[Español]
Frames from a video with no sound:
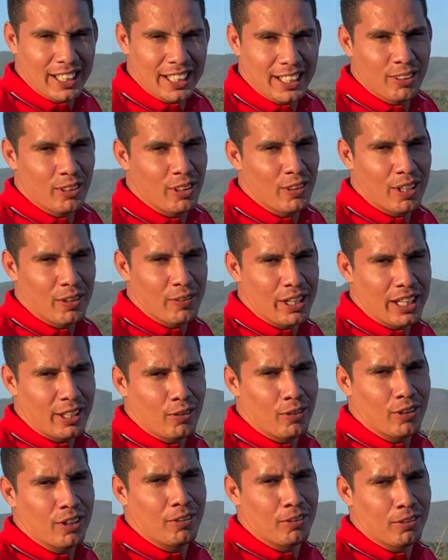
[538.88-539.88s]
que le lleve la verga
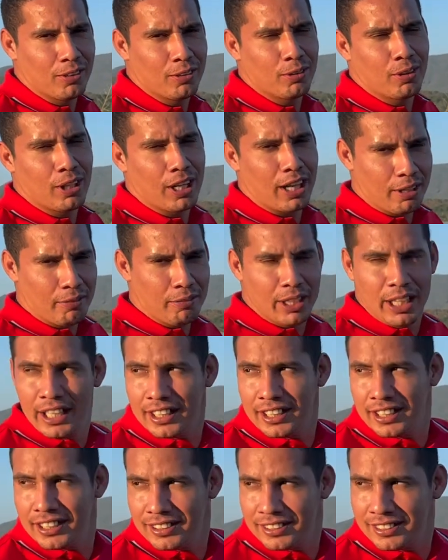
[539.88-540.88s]
o, o, agarre
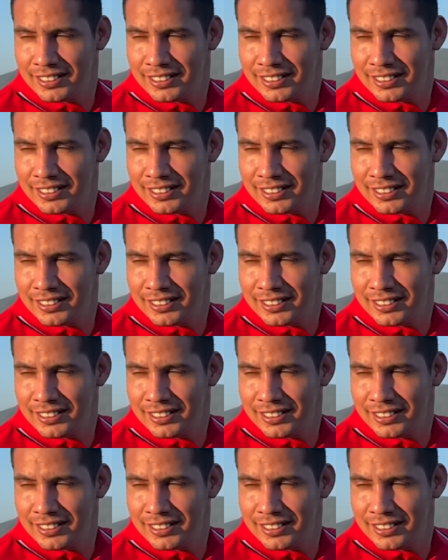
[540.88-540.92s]
billete.